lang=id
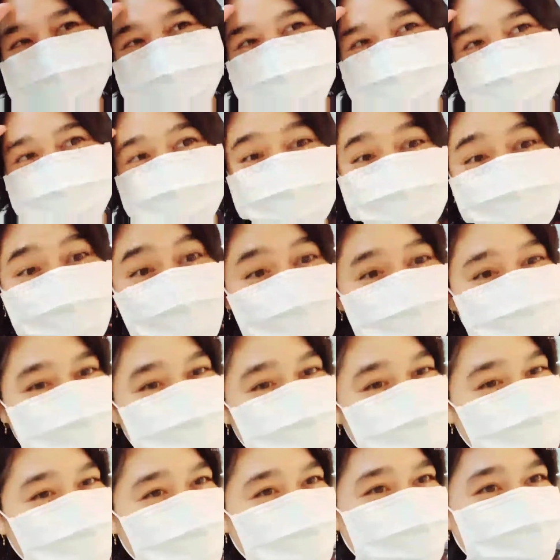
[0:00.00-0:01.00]
guys
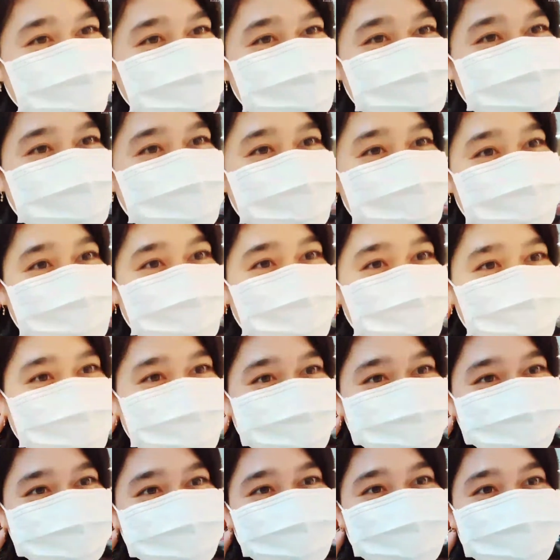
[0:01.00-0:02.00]
niatnya jalan-jalan
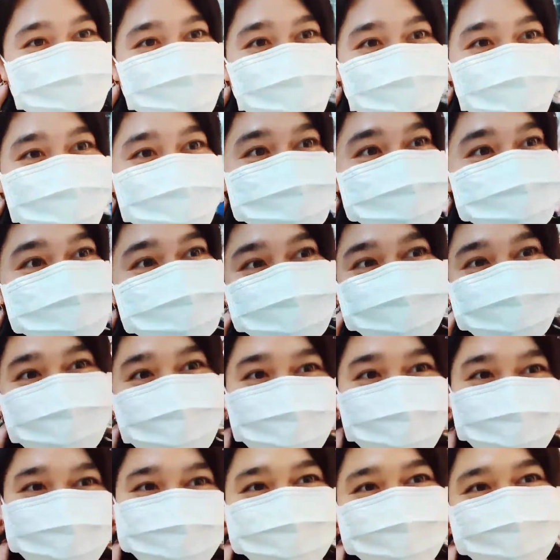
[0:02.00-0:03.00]
tapi lihat ayam beli lagi
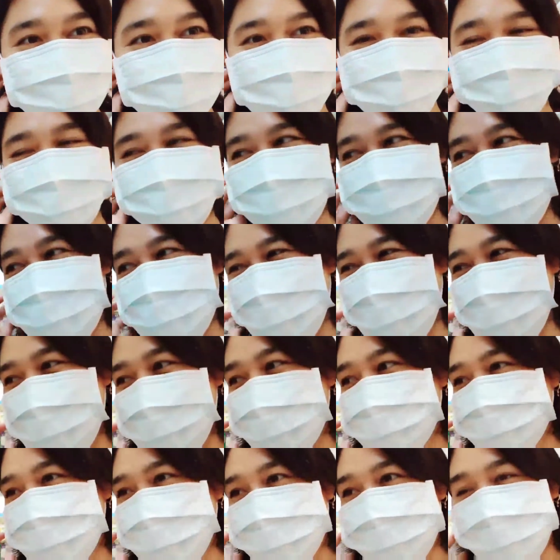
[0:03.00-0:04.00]
beli lagi nggak
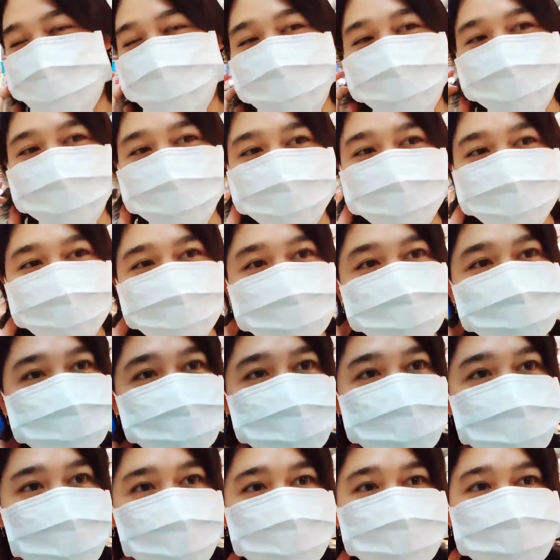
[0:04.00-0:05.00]
apa-apa karena kita juga
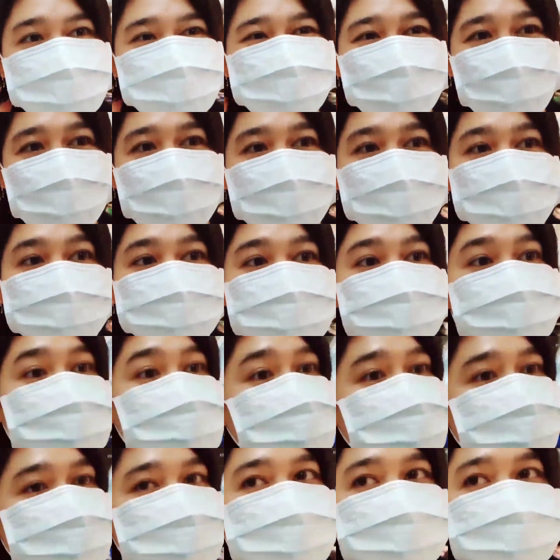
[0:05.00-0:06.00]
makannya cuma ayam sama
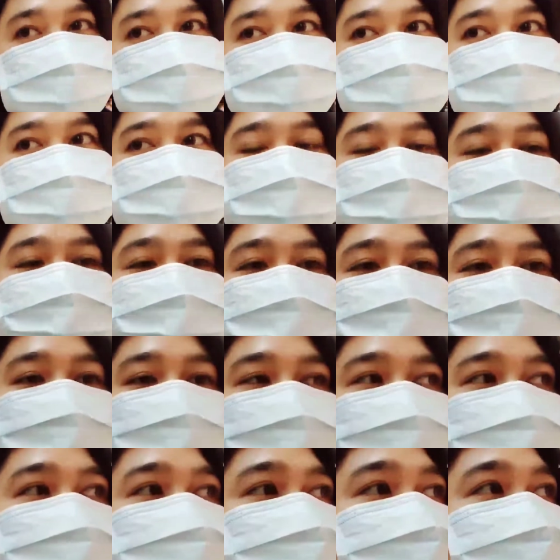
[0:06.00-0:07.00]
seafood
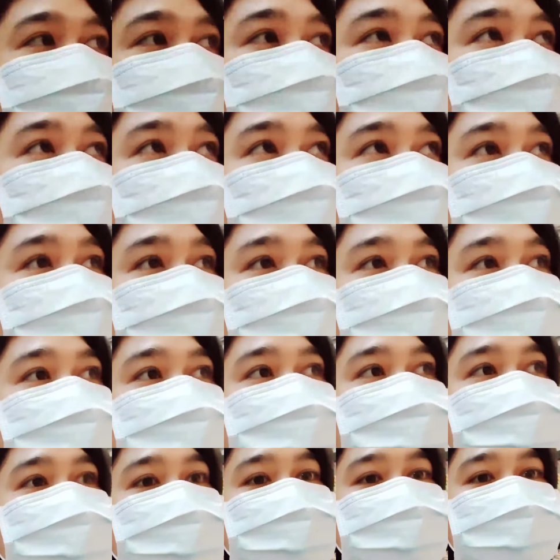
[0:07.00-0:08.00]
so ini
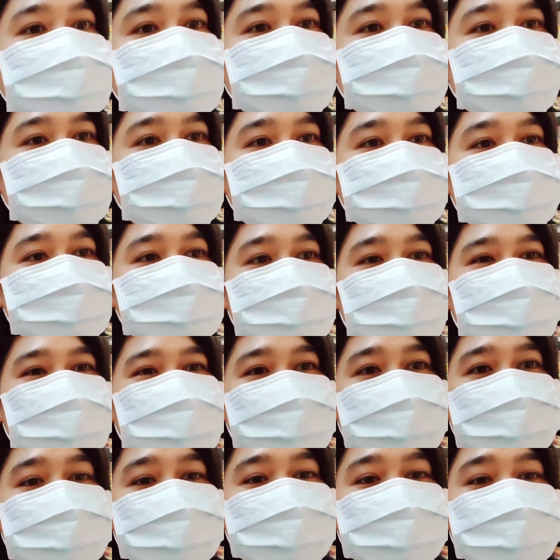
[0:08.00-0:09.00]
eh,
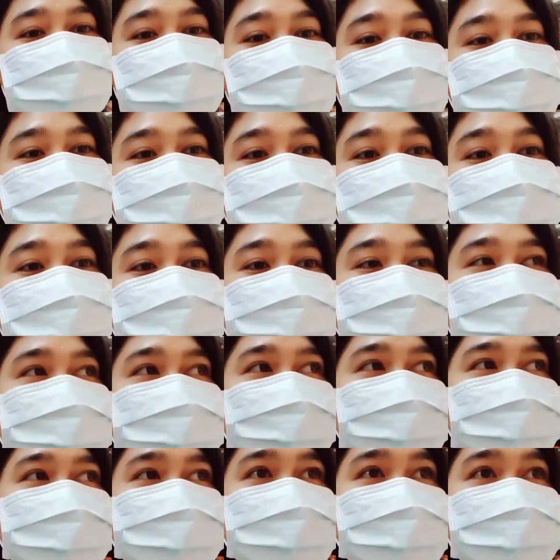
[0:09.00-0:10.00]
nenek lagi
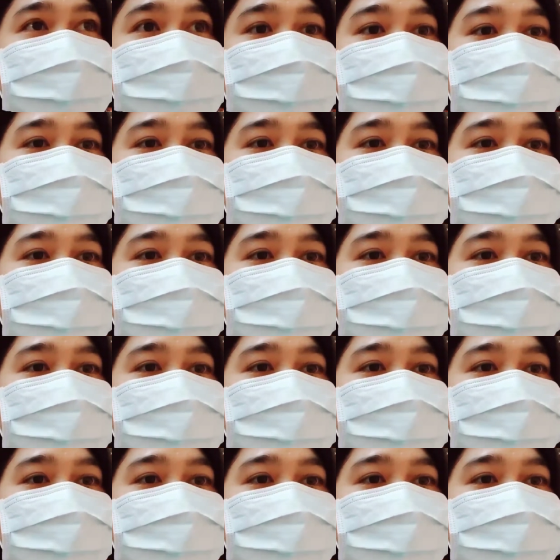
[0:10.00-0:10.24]
lihat-lihat harga